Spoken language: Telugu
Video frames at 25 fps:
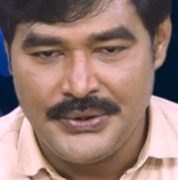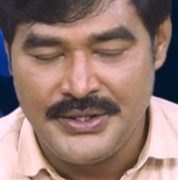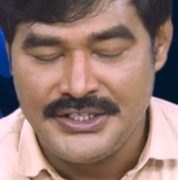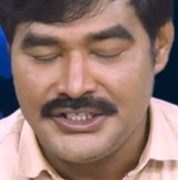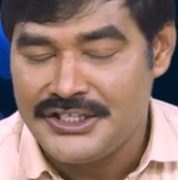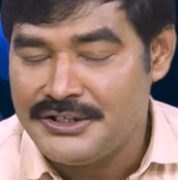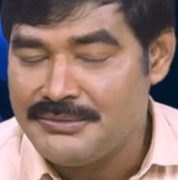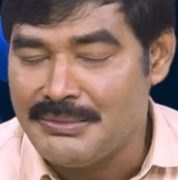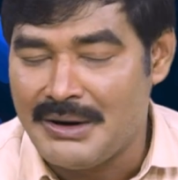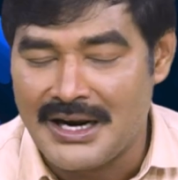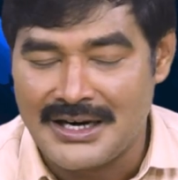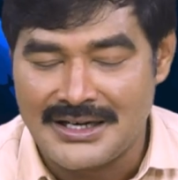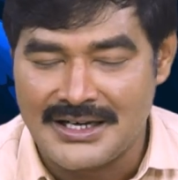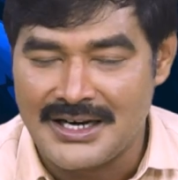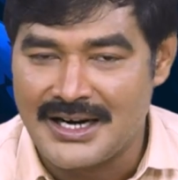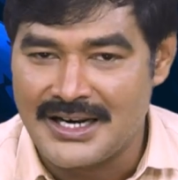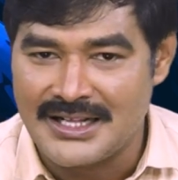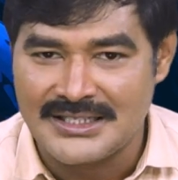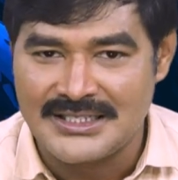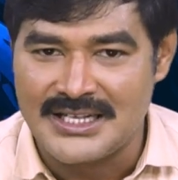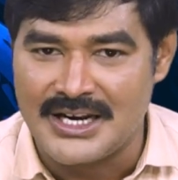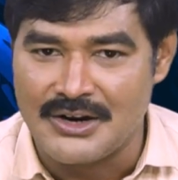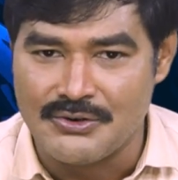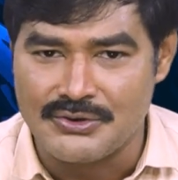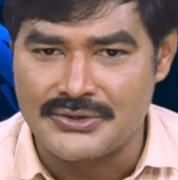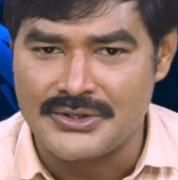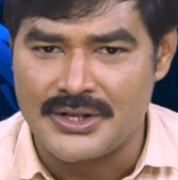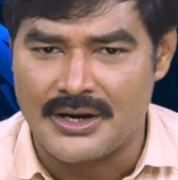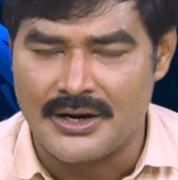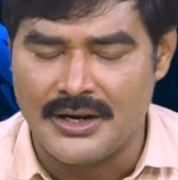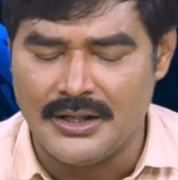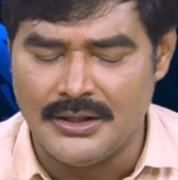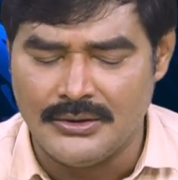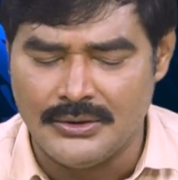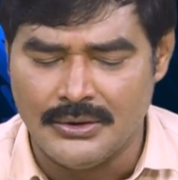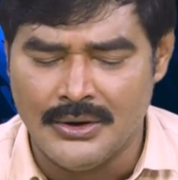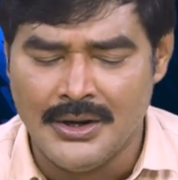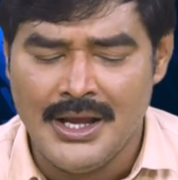గురించి మాట్లాడాల్సిన అవసరం
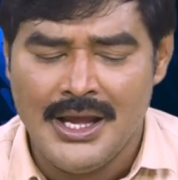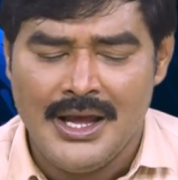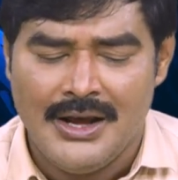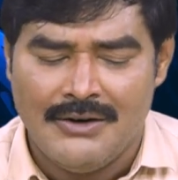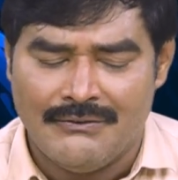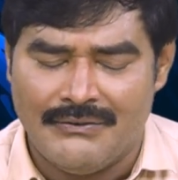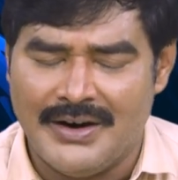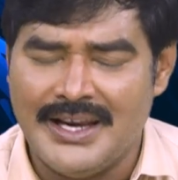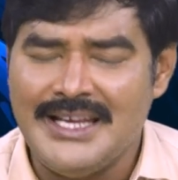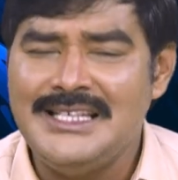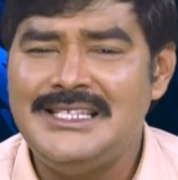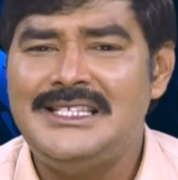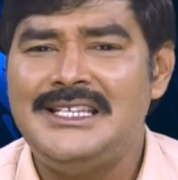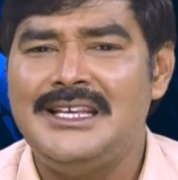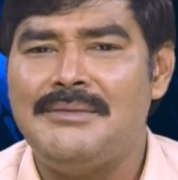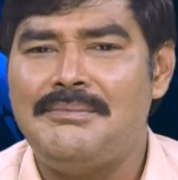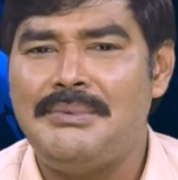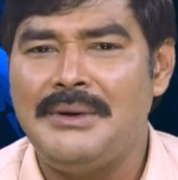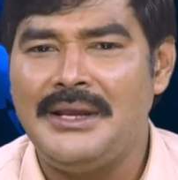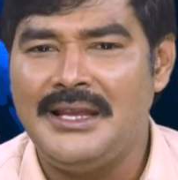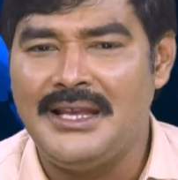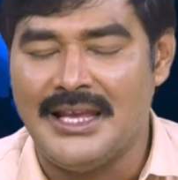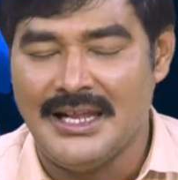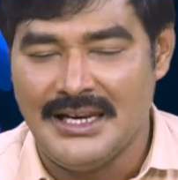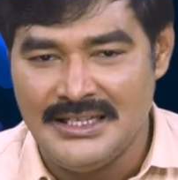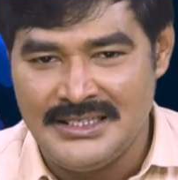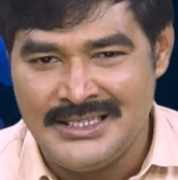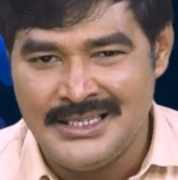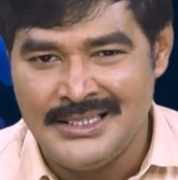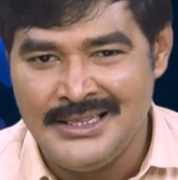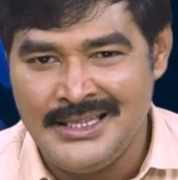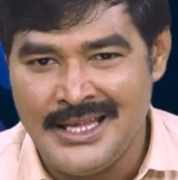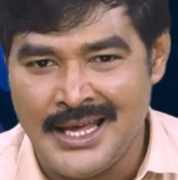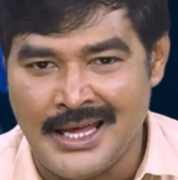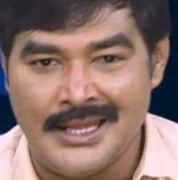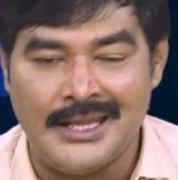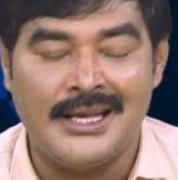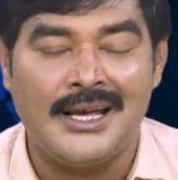లేదు వైసీపీ
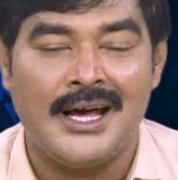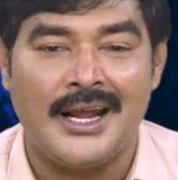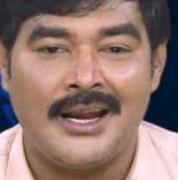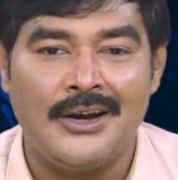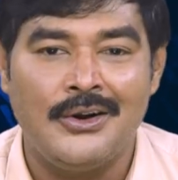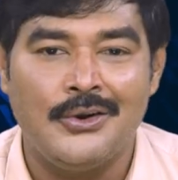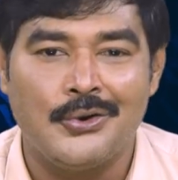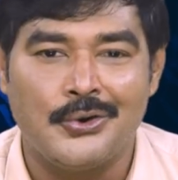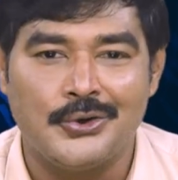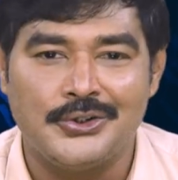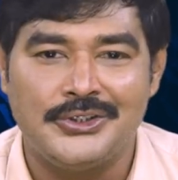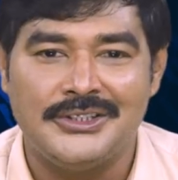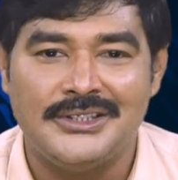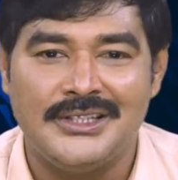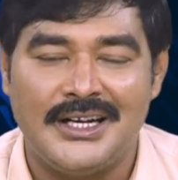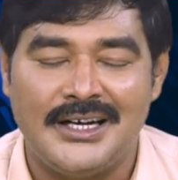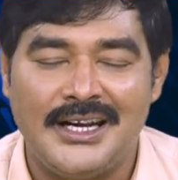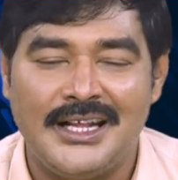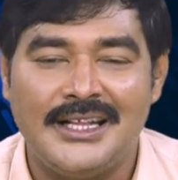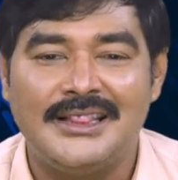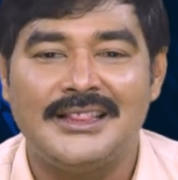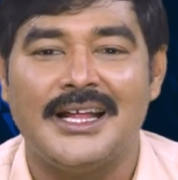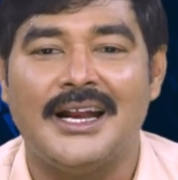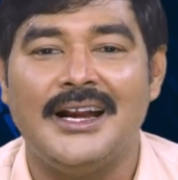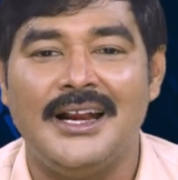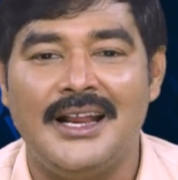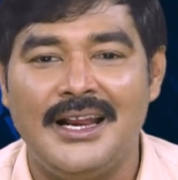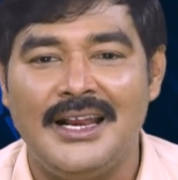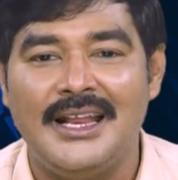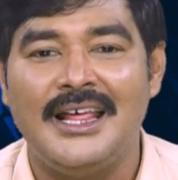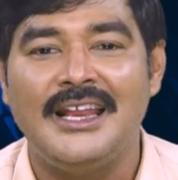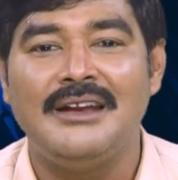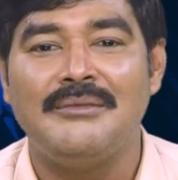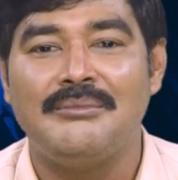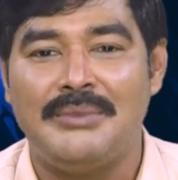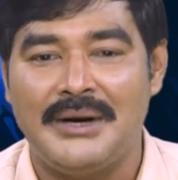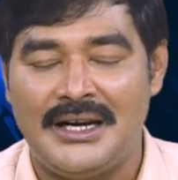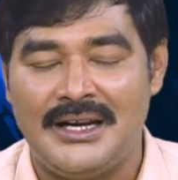గెలిచింది అధికారంలోకి వచ్చిందంటే తండ్రి
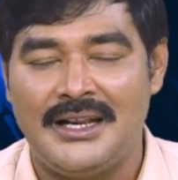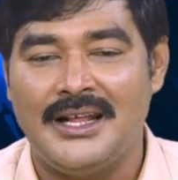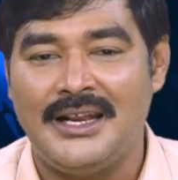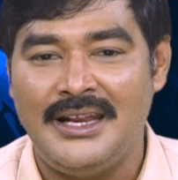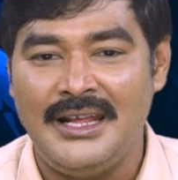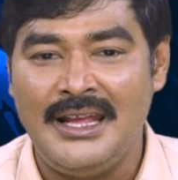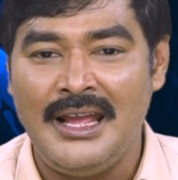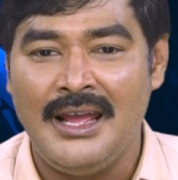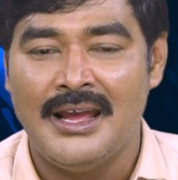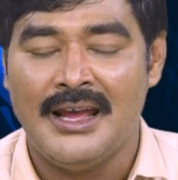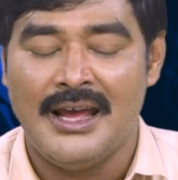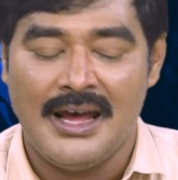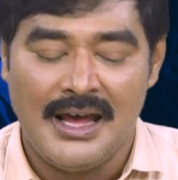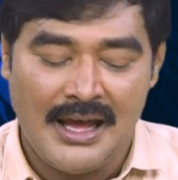లేని బిడ్డని